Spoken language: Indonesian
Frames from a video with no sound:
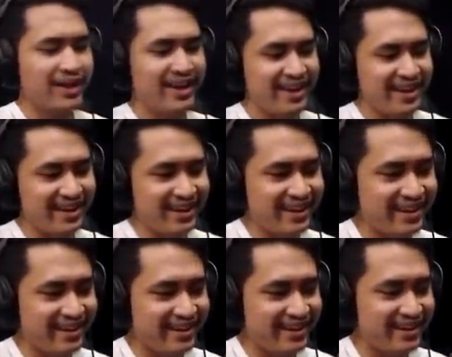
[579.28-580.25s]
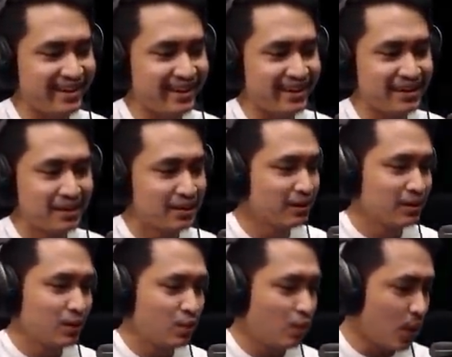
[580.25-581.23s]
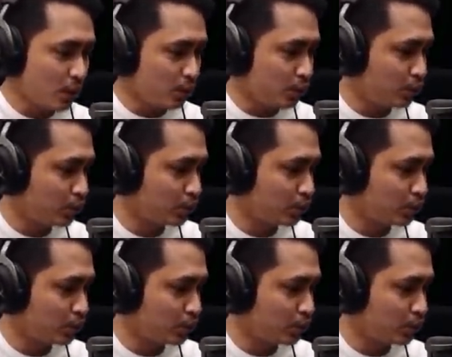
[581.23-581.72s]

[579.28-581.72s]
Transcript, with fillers: Hey. Woo.